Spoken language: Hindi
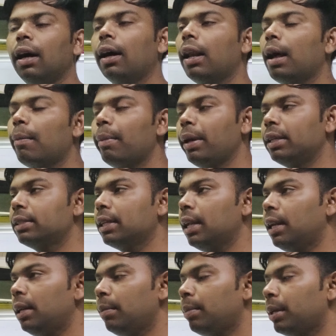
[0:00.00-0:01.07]
अगर आप एक
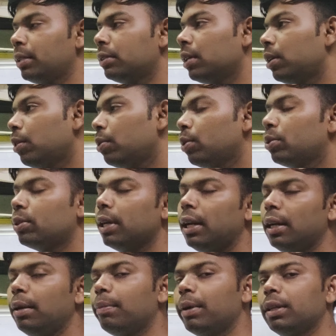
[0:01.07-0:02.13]
सैलरी पर्सन हो तो
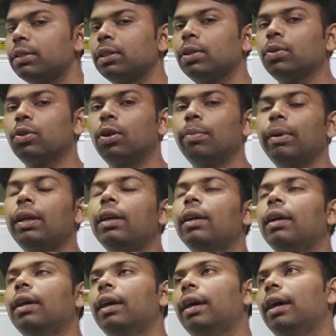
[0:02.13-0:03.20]
सैलरी पर्सन को भी
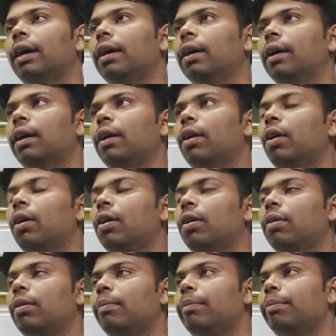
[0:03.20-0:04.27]

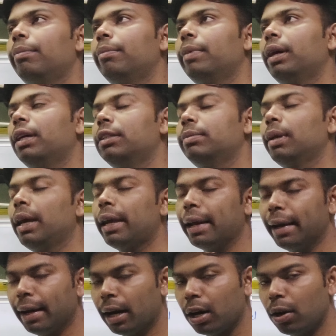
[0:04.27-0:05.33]
एस बी आई
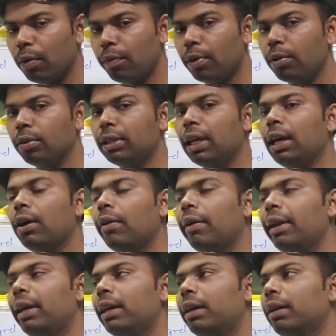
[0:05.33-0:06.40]
क्रेडिट कार्ड ऑफर होता है
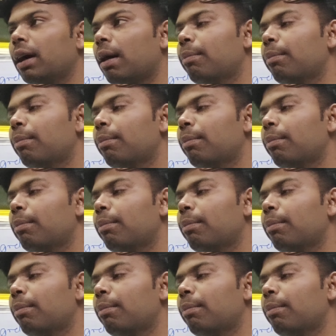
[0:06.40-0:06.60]
और एक